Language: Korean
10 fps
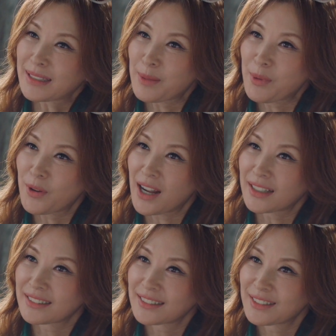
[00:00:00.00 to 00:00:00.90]
박
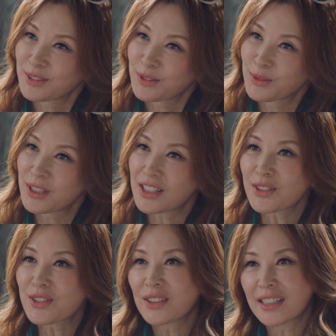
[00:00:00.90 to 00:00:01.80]
대표랑 우리
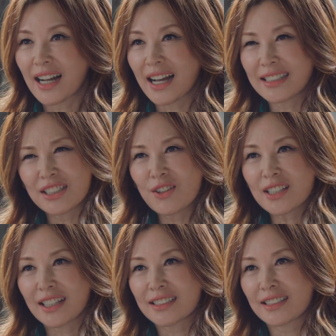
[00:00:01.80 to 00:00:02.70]
정선이가
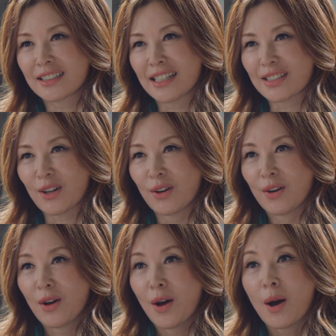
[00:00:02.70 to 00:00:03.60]
친형제같이 지내서
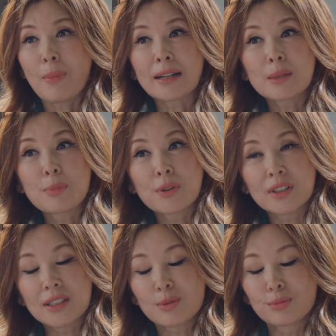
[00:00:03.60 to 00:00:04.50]
박
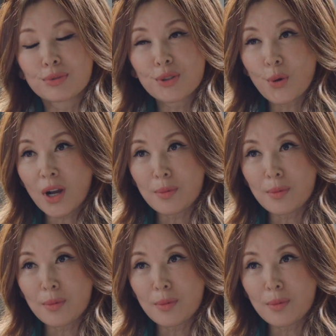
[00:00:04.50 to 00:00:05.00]
대표에 대해서 무지